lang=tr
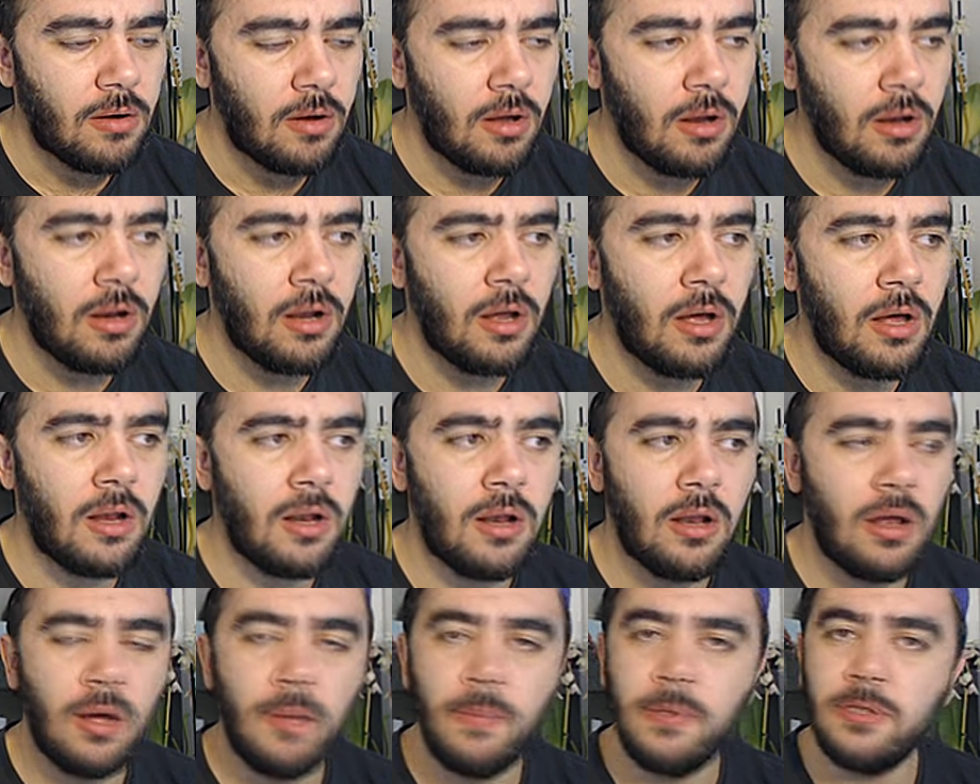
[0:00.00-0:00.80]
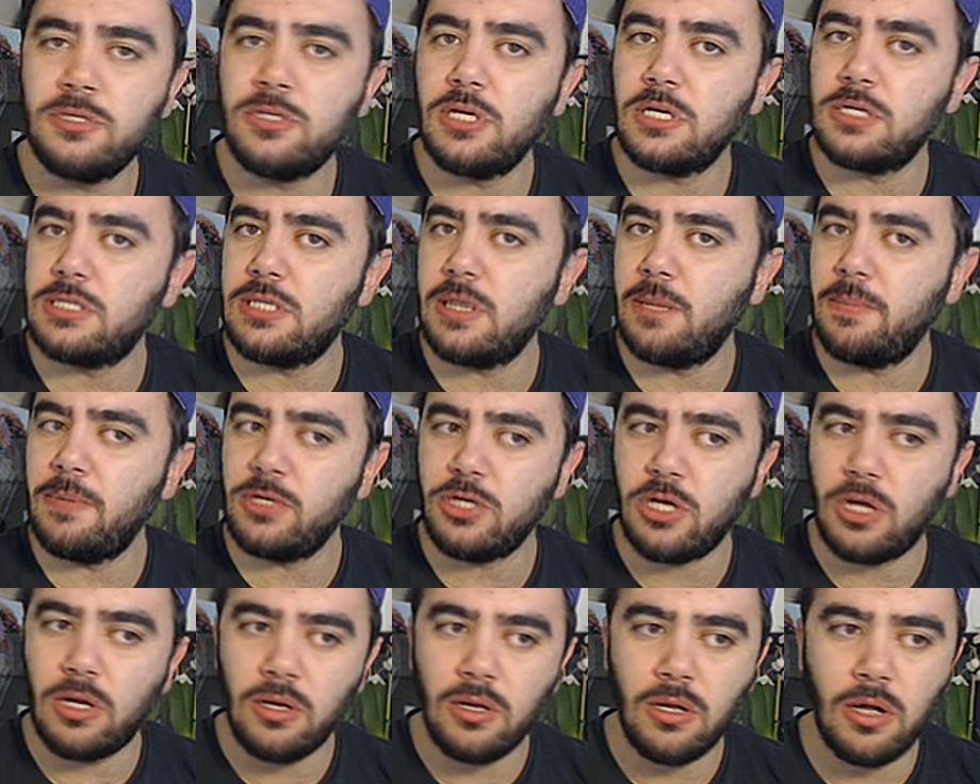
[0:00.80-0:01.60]
Allah Allah ben
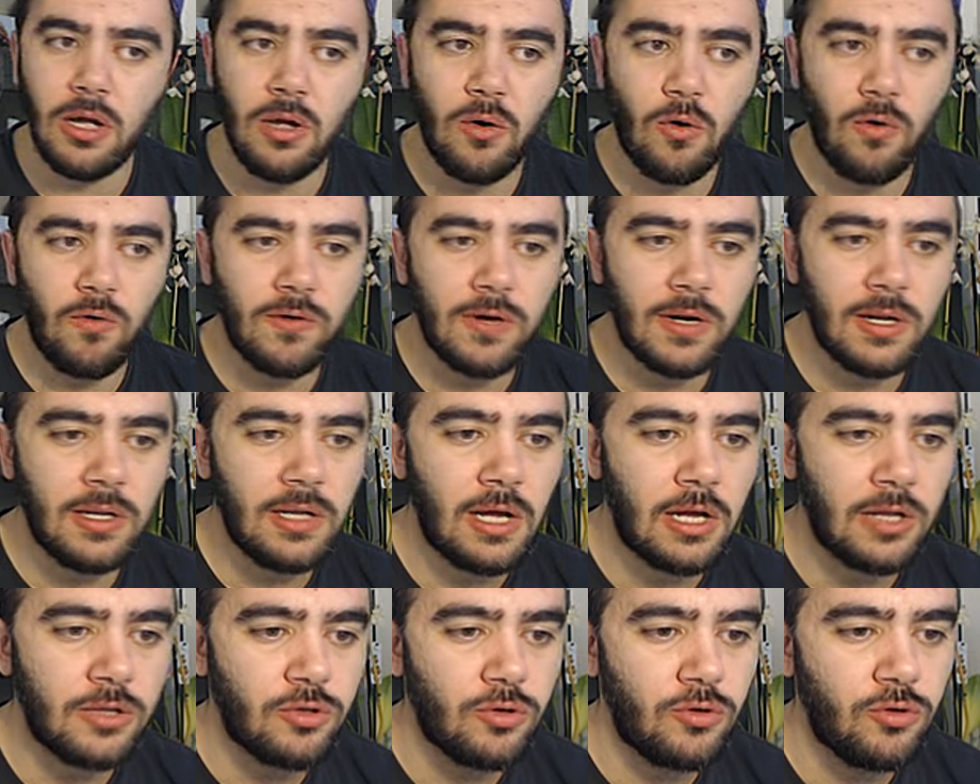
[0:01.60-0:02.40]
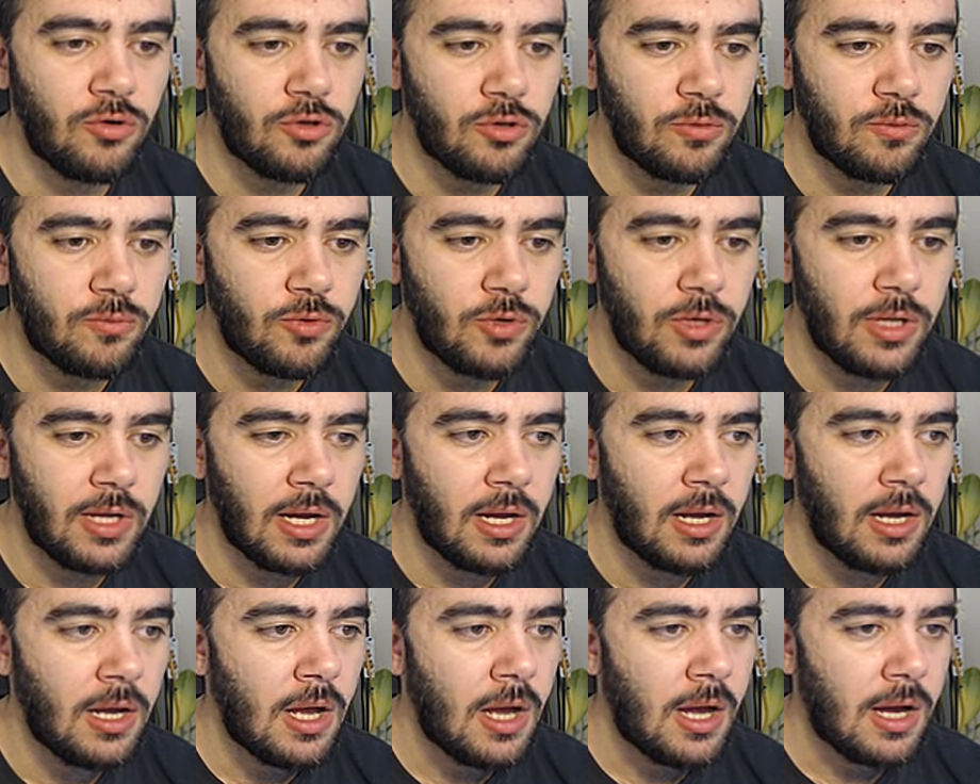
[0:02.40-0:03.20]
85 hala oralı hatırlıyordum bunu
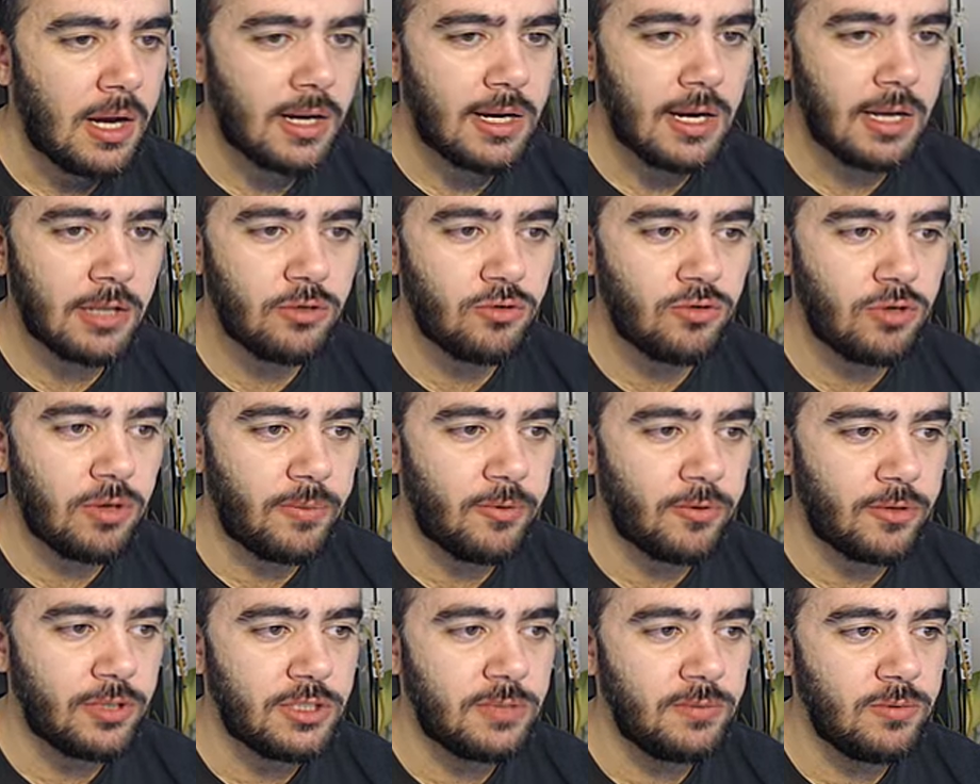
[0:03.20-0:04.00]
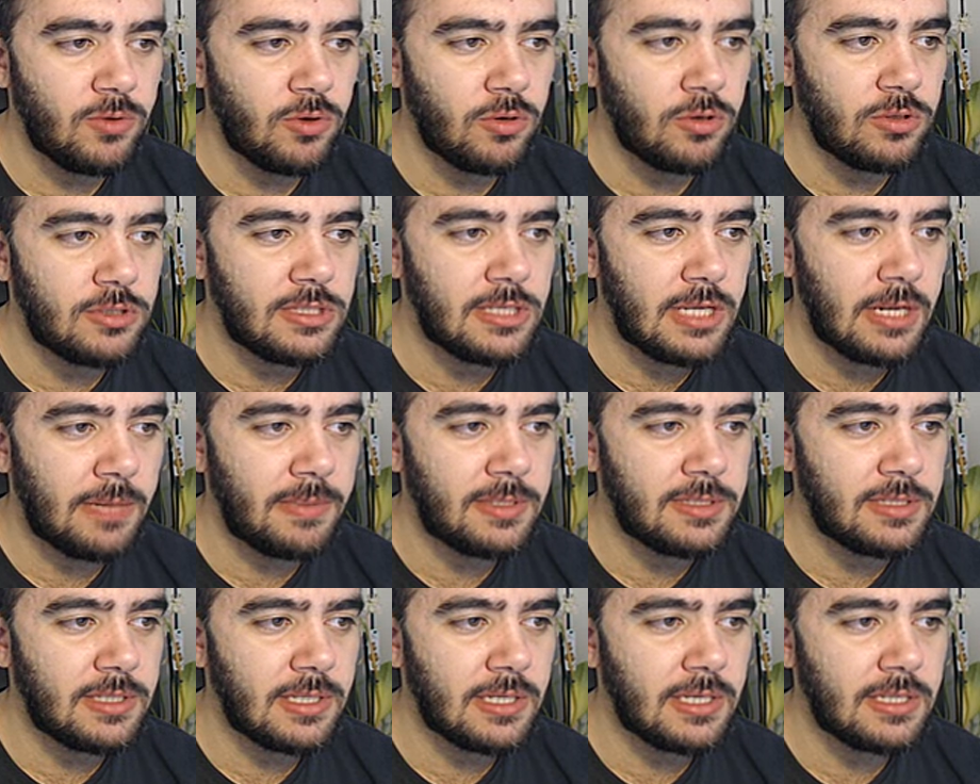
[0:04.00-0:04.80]
ya. Kadro raporu şimdi
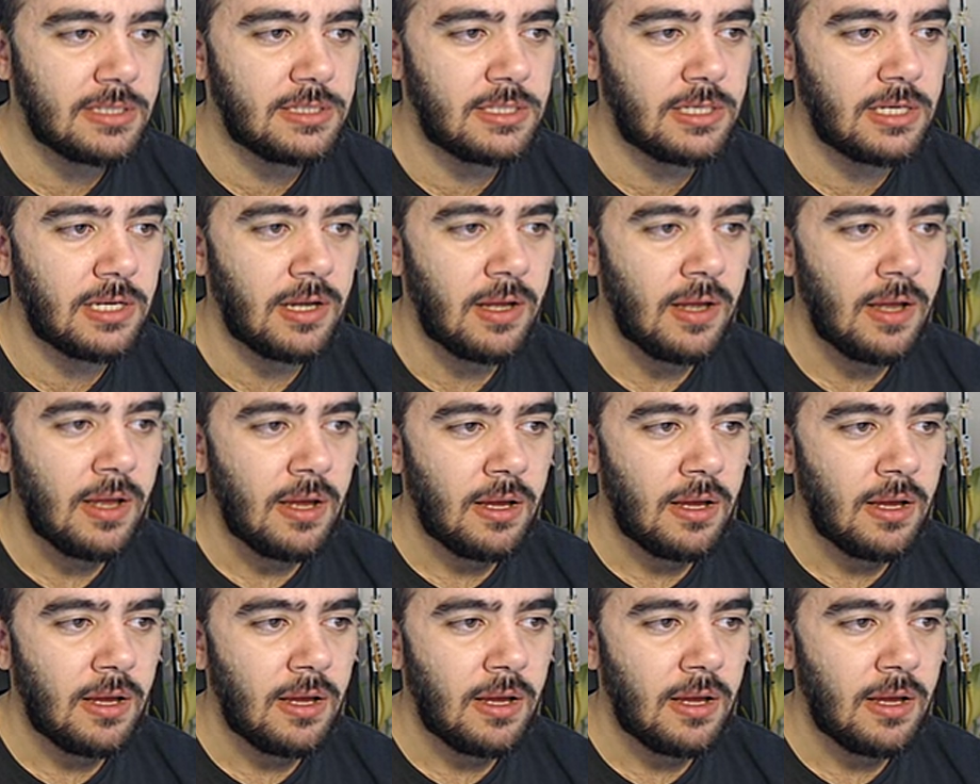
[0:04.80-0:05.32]
göstermez ha gerçi.